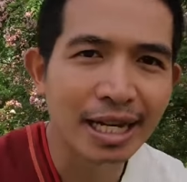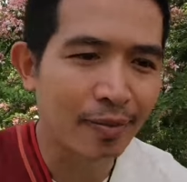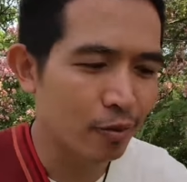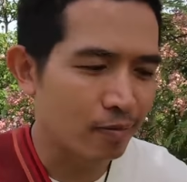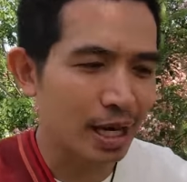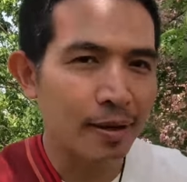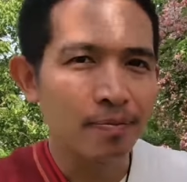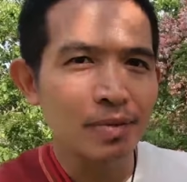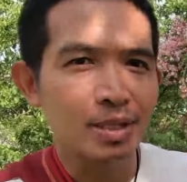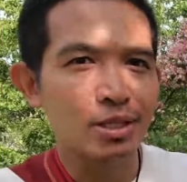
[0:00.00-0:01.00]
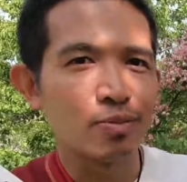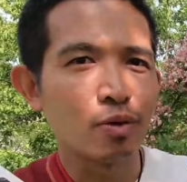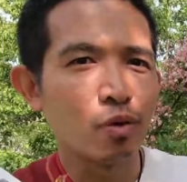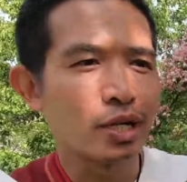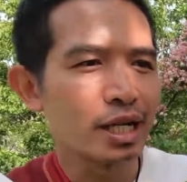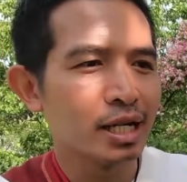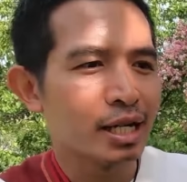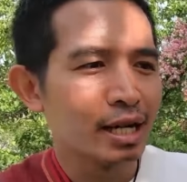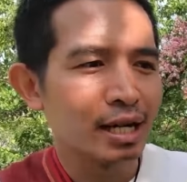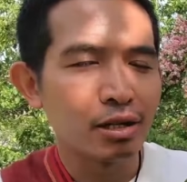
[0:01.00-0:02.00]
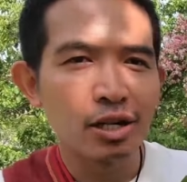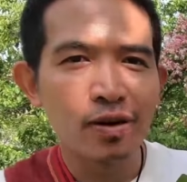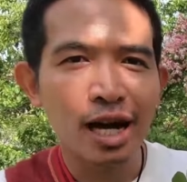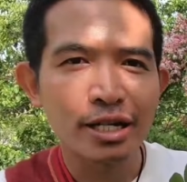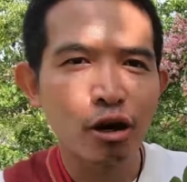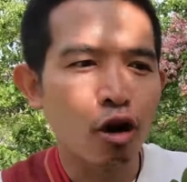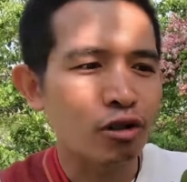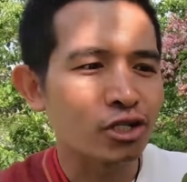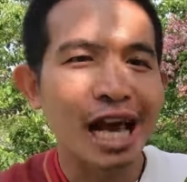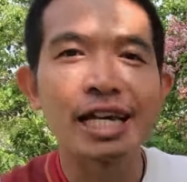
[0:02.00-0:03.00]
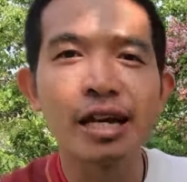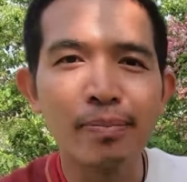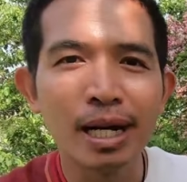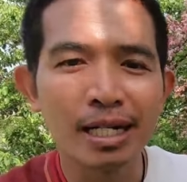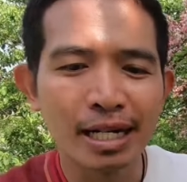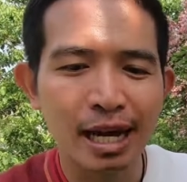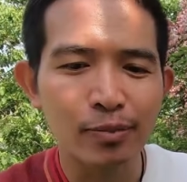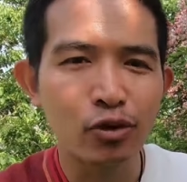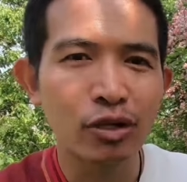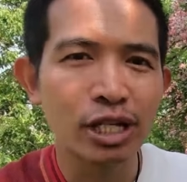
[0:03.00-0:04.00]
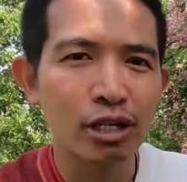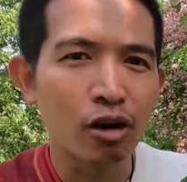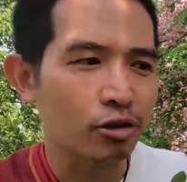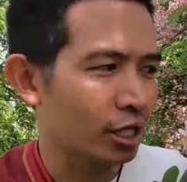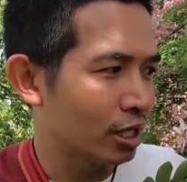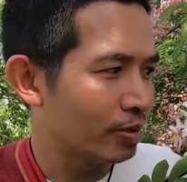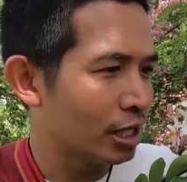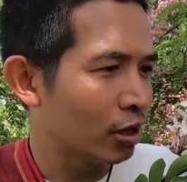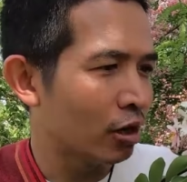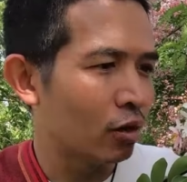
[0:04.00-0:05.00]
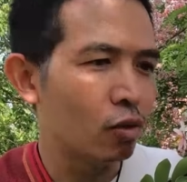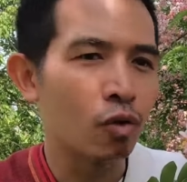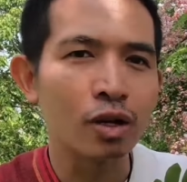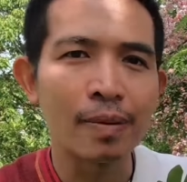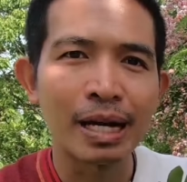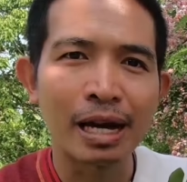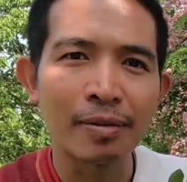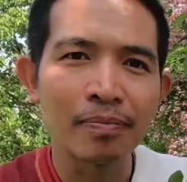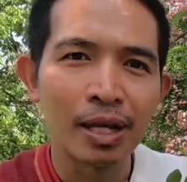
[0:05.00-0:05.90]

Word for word: นะครับผมเนี่ยสีชมพูนี้เราเรียกว่าดอกชัยพฤกษ์นะครับช่วงนี้ดอกชัยพฤกษ์ก็โอ้โหกำลัง